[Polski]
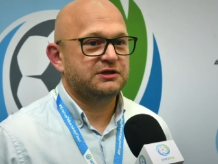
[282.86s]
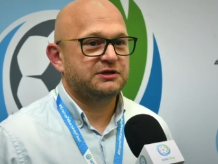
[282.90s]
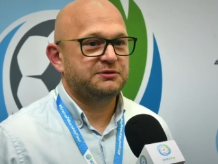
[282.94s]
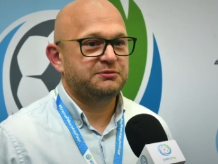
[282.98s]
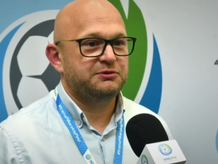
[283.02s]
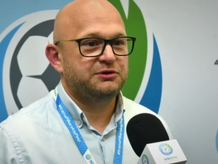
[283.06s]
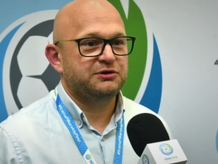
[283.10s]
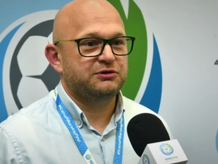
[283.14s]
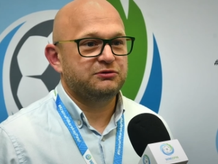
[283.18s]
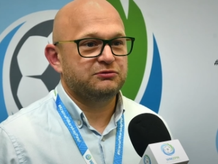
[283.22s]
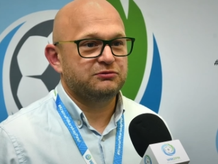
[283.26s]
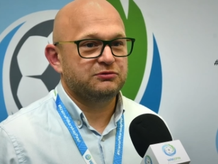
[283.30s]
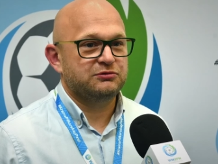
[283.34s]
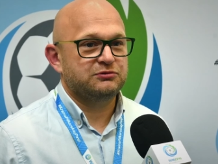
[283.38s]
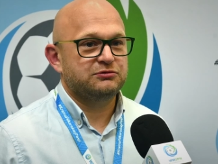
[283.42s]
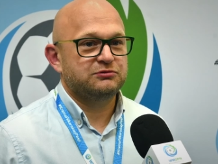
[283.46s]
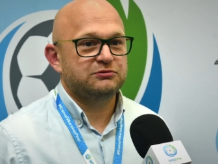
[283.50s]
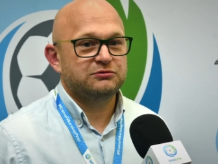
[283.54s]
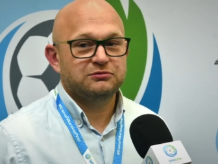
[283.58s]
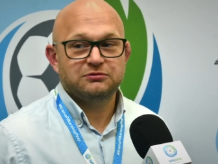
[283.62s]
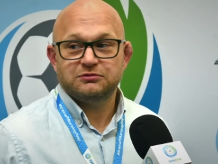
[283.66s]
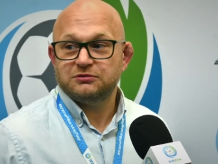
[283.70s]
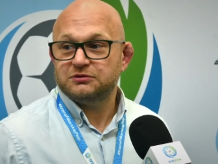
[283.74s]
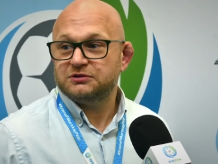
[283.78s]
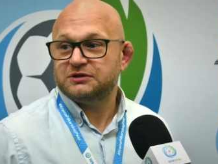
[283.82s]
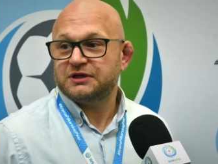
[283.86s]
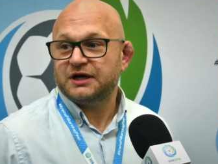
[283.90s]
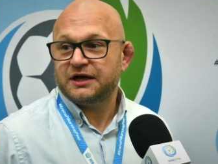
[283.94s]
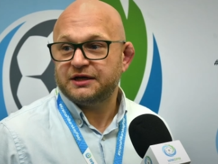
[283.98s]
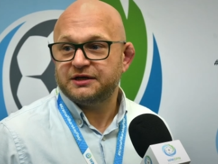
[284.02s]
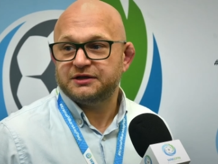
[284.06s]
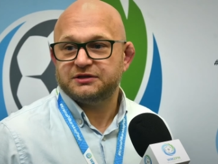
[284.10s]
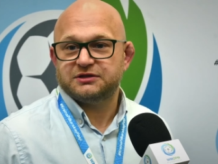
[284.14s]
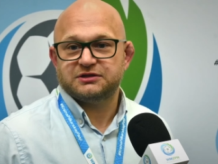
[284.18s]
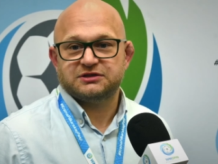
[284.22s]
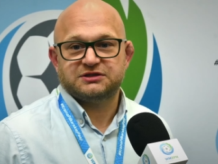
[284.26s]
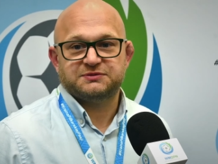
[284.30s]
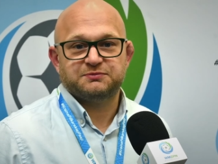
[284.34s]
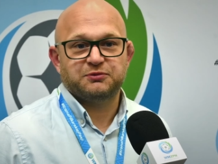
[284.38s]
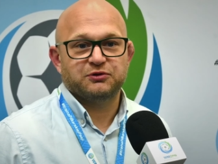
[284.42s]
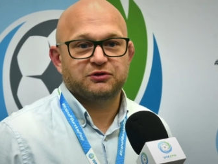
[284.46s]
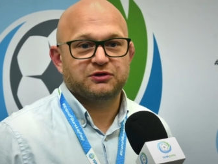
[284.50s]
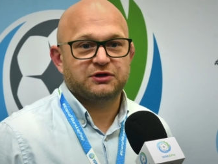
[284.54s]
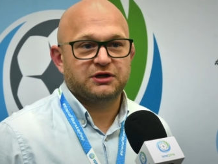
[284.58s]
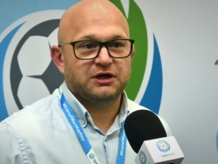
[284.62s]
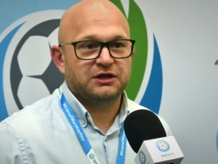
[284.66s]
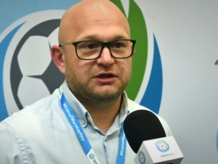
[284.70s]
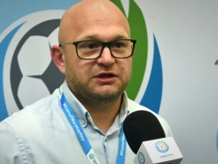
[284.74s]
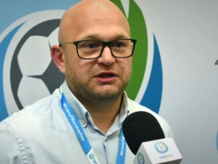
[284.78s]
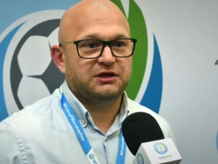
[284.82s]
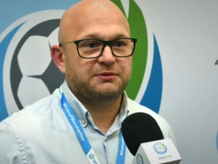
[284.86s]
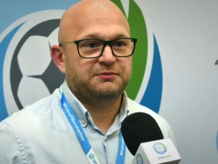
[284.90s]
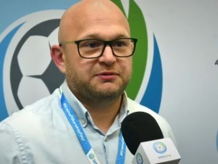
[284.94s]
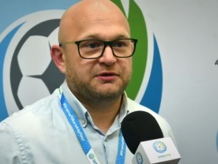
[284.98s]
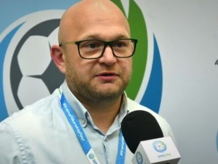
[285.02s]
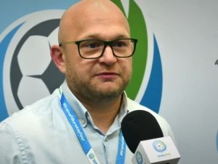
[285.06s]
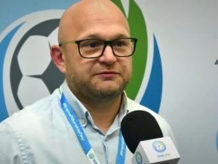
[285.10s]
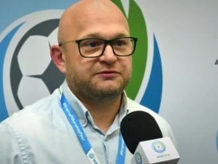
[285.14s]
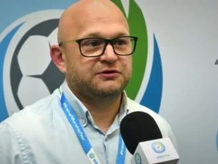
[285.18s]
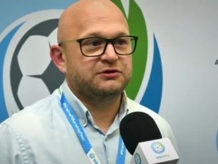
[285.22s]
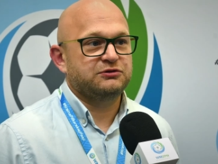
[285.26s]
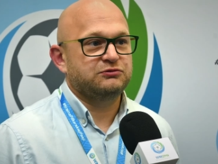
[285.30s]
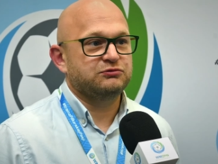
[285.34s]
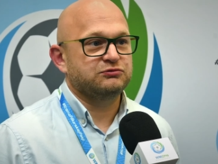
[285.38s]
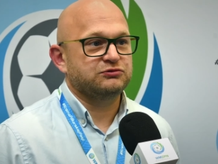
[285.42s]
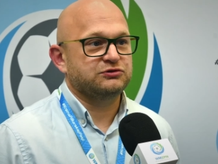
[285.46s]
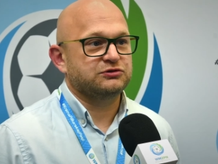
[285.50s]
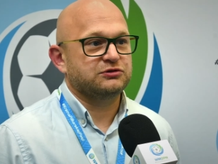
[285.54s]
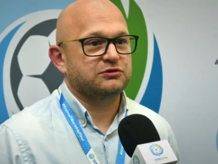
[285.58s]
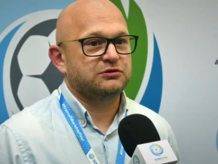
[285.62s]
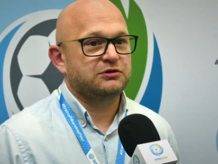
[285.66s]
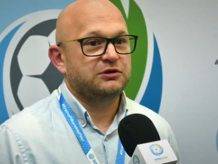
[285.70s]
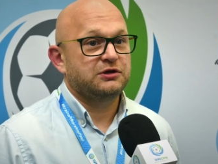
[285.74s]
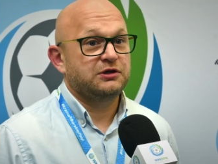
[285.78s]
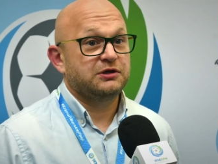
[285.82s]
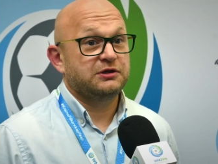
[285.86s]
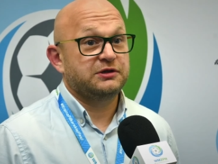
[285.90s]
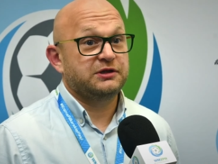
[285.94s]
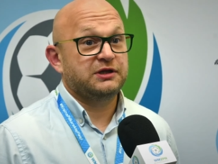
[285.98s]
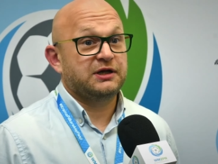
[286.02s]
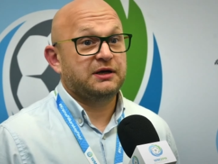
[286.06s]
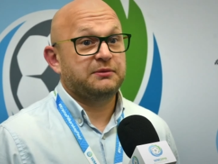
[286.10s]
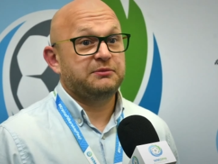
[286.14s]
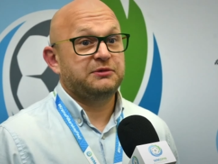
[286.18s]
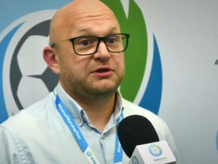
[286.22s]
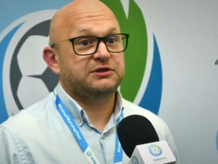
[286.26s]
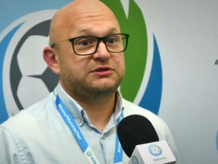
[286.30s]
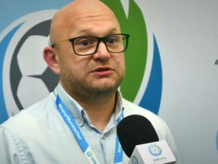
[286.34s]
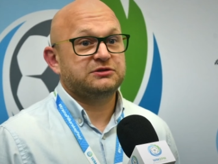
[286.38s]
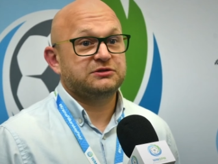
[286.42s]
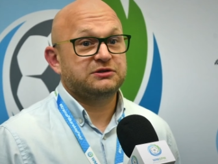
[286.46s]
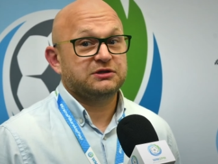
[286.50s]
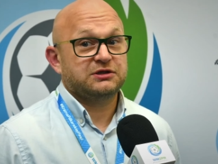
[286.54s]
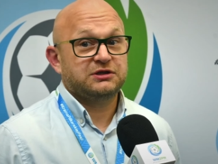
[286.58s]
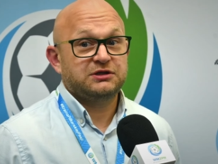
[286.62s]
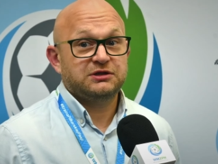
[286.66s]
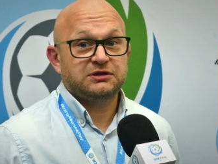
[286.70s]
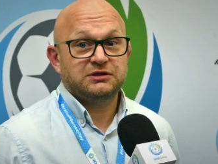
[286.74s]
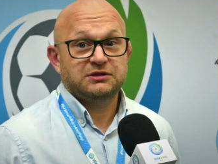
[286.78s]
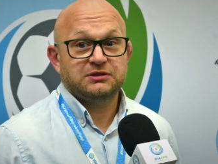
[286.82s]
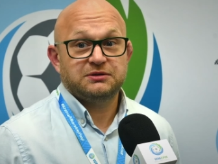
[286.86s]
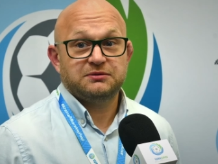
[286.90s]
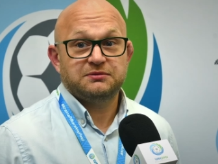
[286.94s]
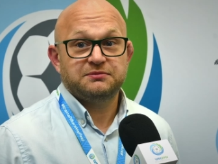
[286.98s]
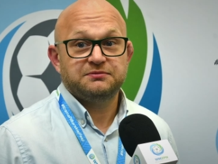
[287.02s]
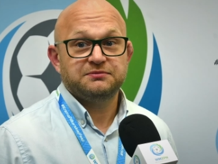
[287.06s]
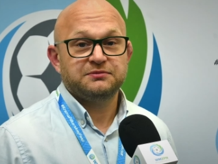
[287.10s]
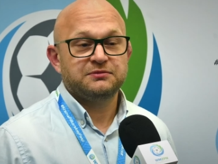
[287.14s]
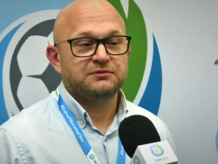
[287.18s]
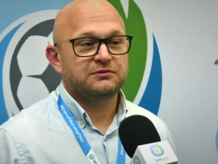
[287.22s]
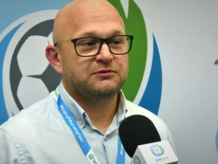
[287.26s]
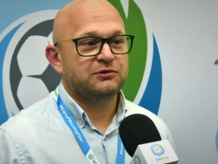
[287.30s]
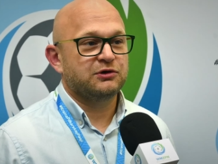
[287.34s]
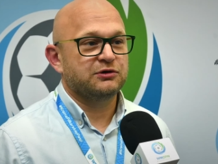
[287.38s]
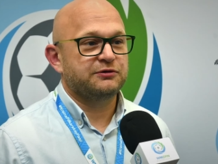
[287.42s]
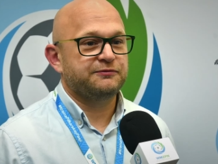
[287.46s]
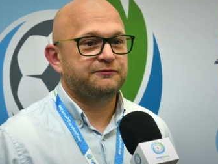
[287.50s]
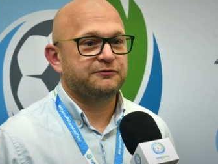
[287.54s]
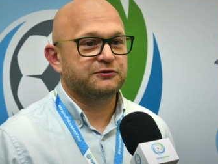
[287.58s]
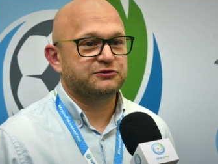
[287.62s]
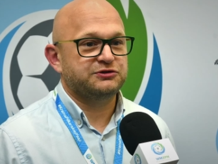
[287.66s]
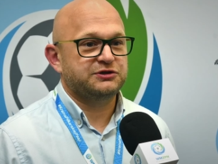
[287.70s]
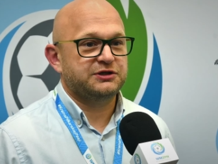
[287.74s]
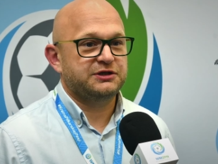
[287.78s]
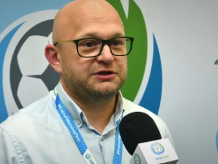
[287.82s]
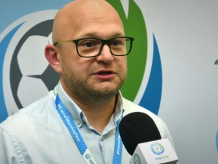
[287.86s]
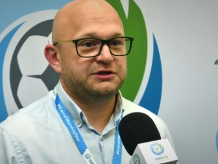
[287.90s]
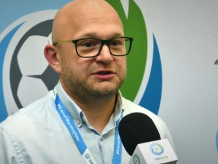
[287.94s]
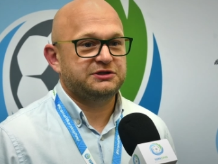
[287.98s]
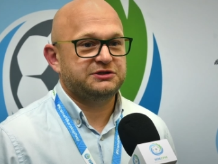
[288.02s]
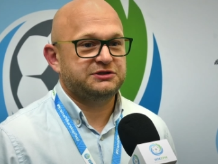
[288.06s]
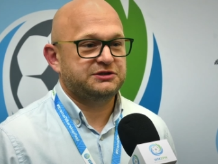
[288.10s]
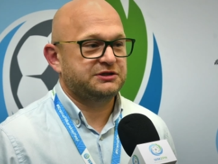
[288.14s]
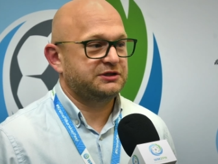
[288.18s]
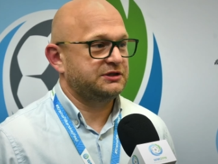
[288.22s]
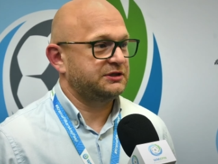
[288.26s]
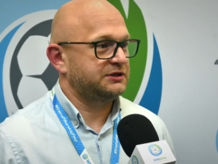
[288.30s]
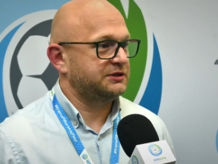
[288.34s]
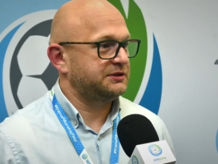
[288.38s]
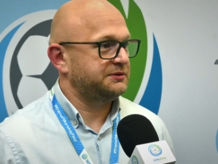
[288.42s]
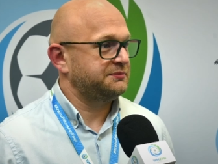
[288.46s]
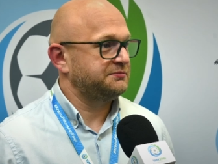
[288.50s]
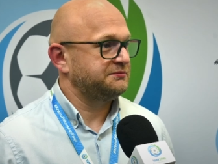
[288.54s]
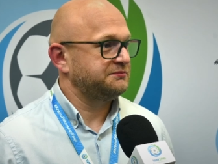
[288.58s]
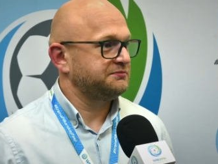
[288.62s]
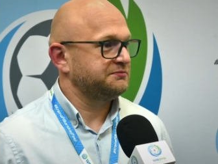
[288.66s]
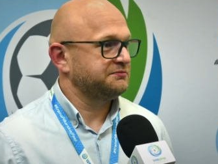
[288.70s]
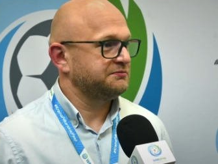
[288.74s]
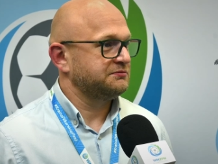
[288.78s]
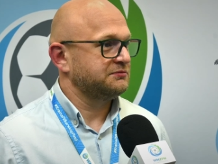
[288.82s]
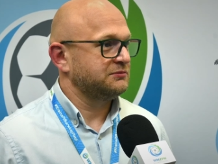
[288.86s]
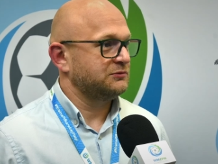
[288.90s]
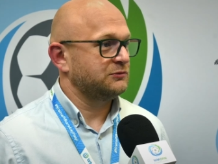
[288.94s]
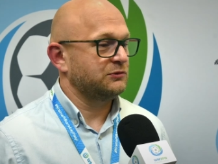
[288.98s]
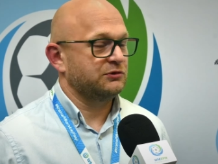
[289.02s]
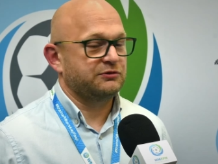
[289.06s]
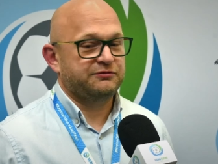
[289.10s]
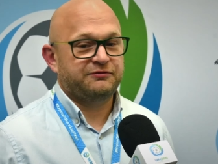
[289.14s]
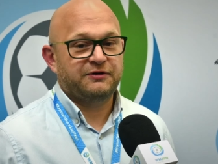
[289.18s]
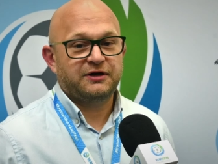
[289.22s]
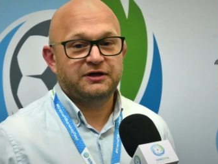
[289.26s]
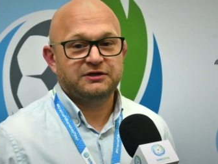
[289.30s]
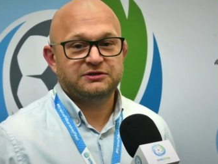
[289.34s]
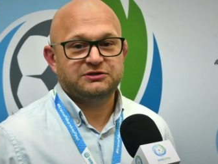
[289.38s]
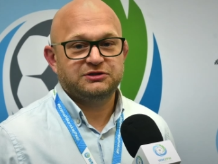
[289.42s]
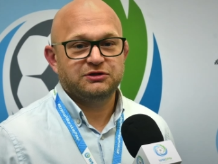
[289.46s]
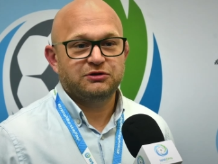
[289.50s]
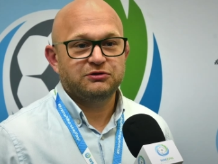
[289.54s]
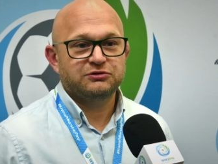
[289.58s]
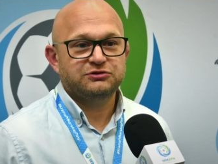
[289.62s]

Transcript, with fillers: tym kierunku daje to spotkanie naprawdę dużo. Dla mnie jest to takie otworzenie się, otwarcie